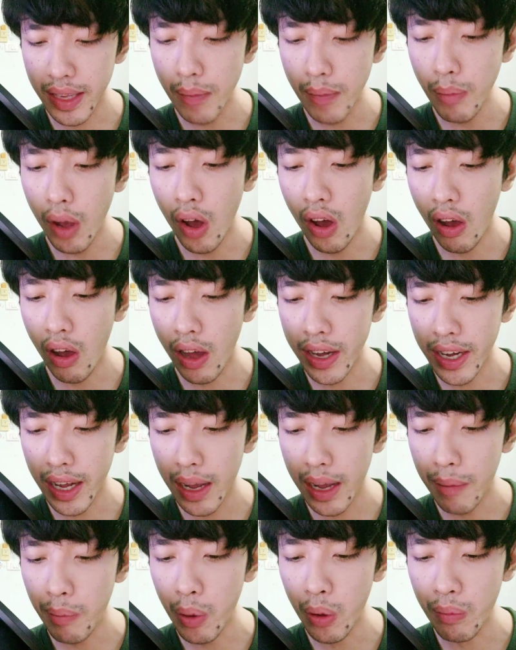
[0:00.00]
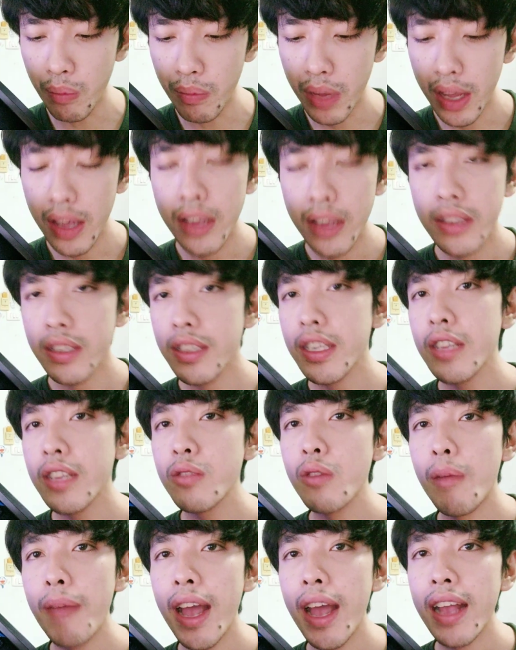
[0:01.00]
จซัพพอร์ตนะครับผมจริ
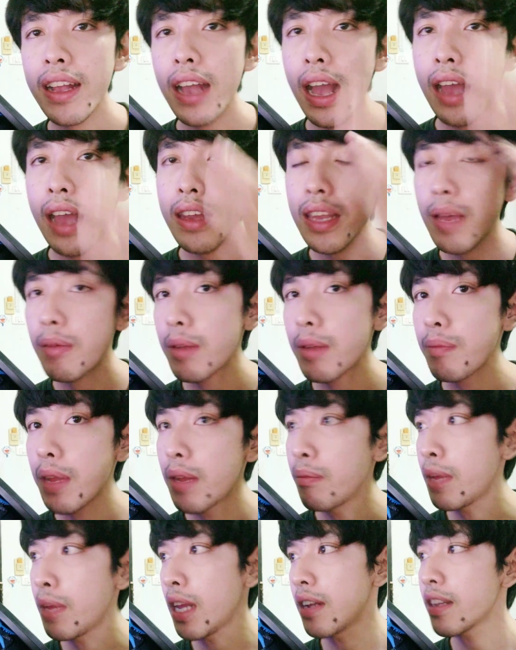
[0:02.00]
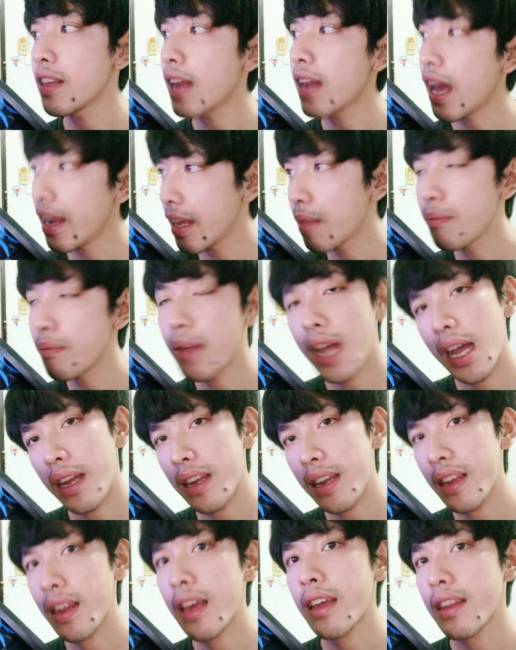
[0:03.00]
งๆตัวมากังก้าเนี่ยมันเป็นเมจที่น่าเล่นมาก
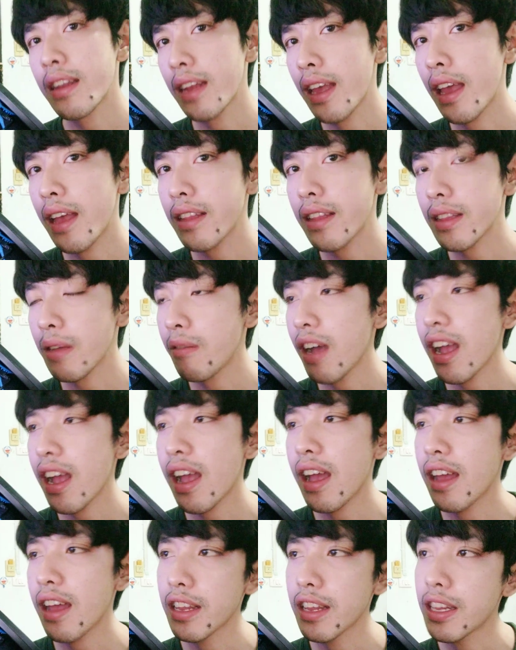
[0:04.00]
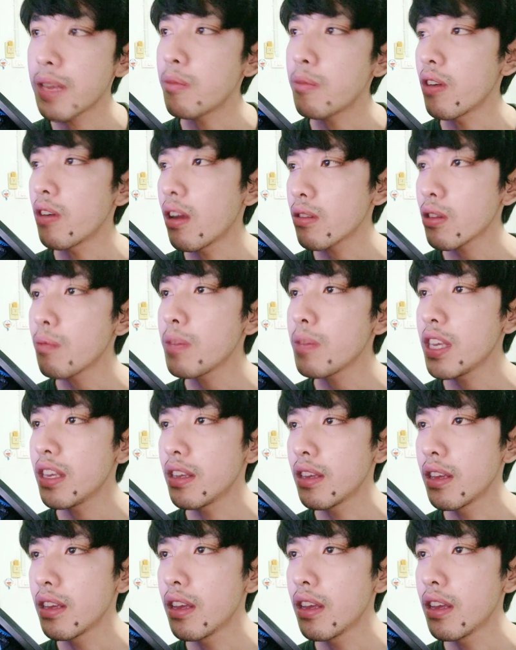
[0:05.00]
เลยนะฮะแต่ว่าในทีมของเราต้องมี